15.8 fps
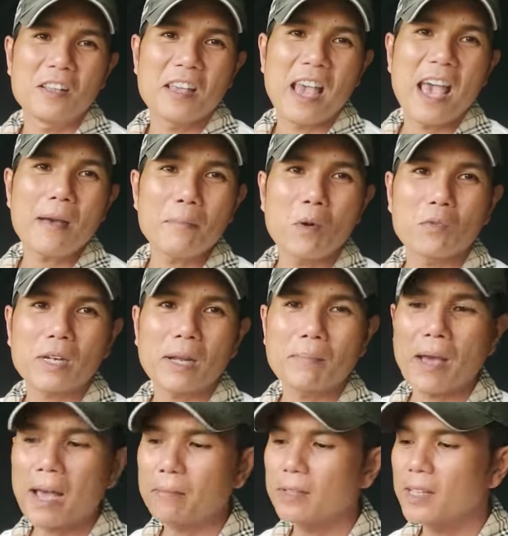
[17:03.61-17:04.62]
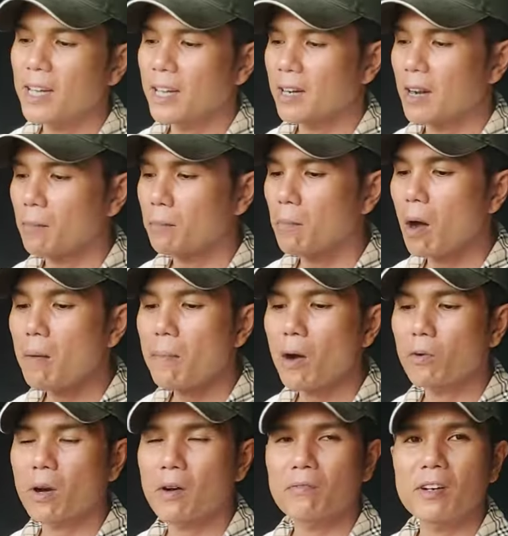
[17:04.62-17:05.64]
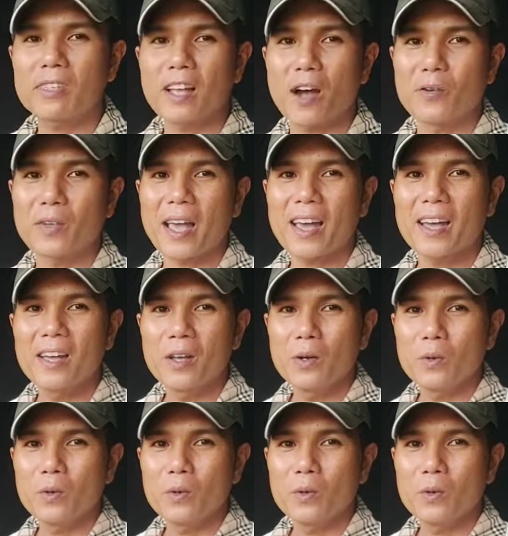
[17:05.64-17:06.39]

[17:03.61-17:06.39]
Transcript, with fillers: giá 120.000 đồng bó bầu không có chậu nha